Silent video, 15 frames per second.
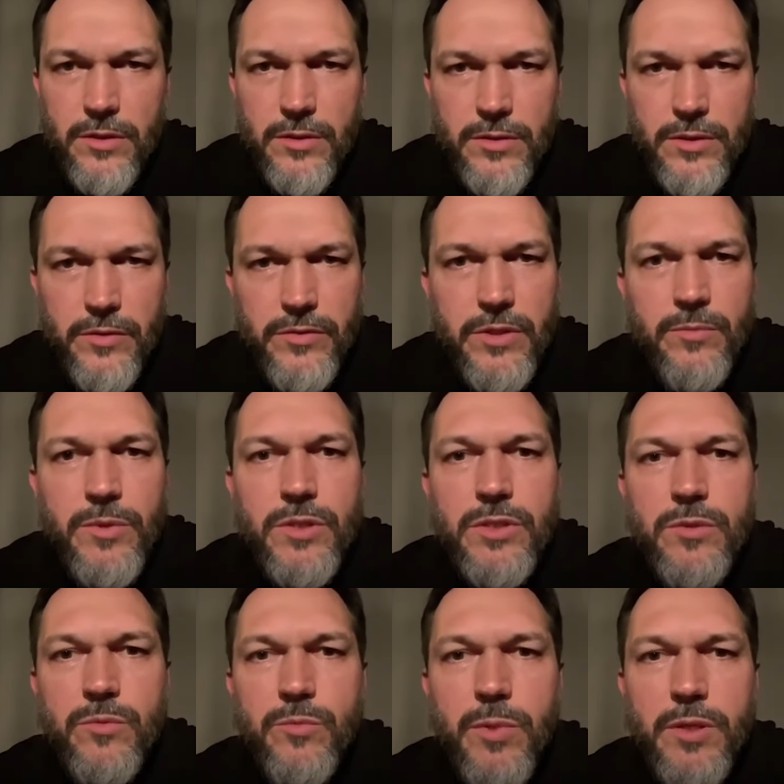совсем ни к
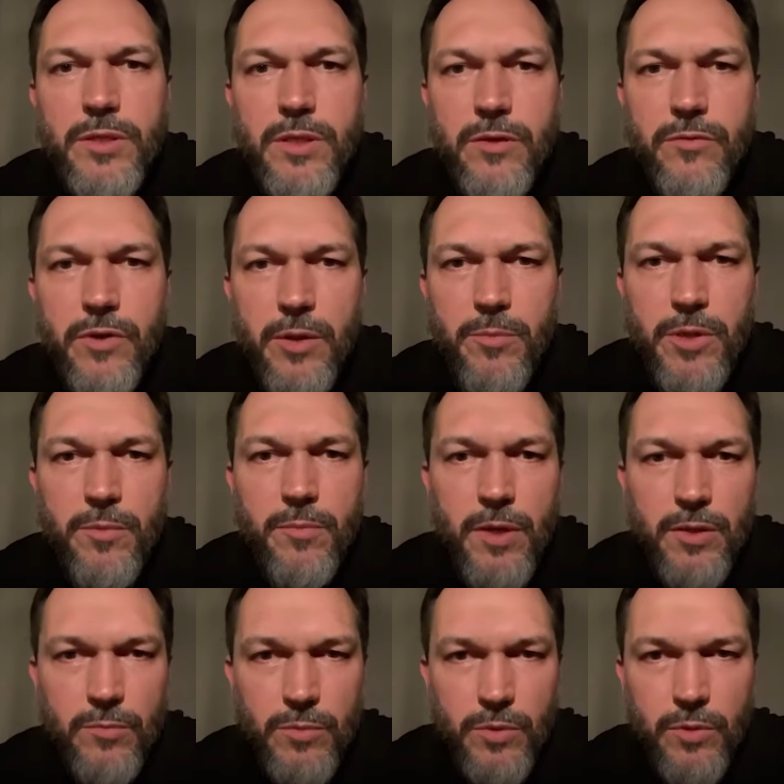чему потеря времени.
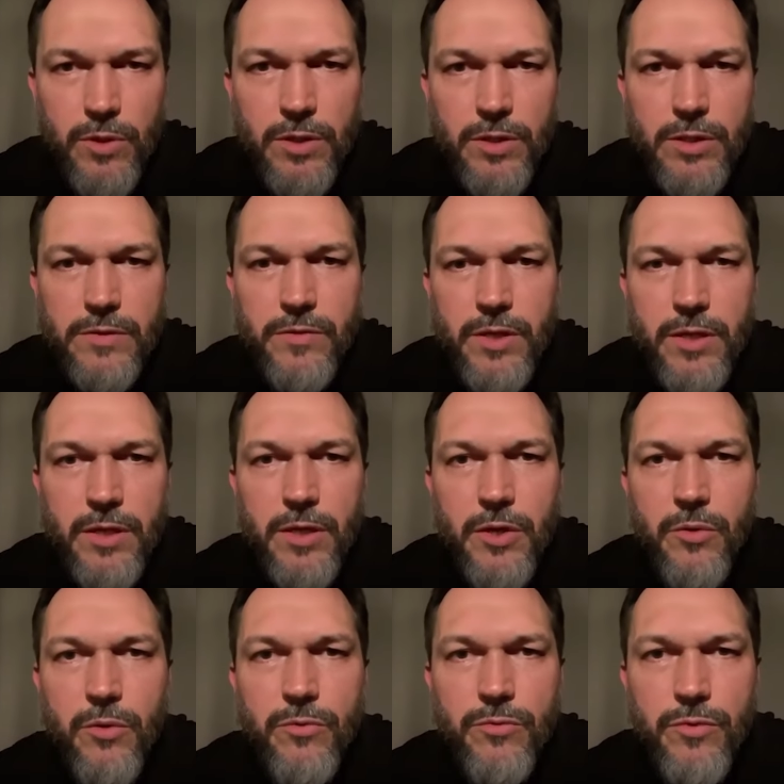Поэтому только название
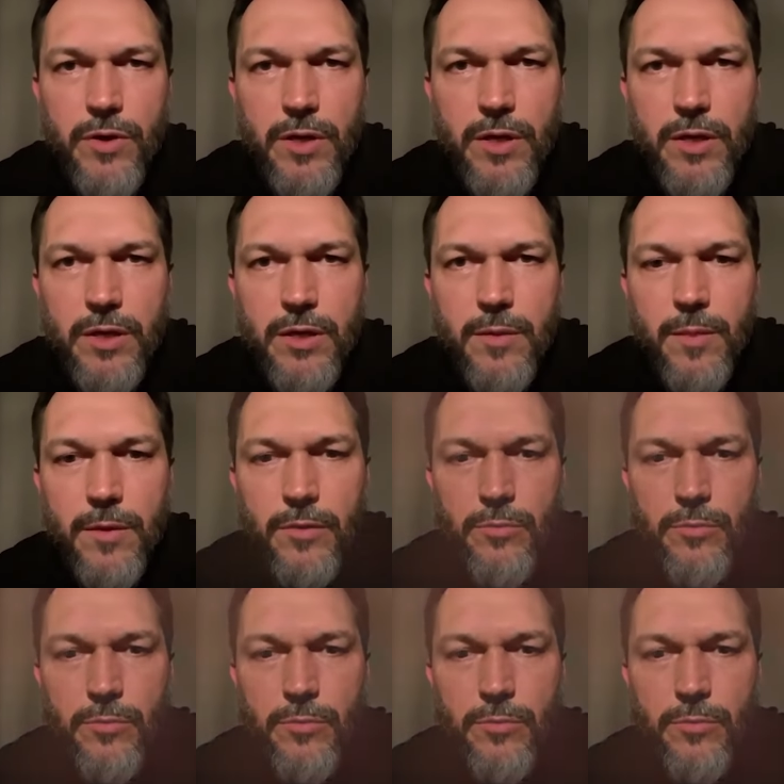грехов – и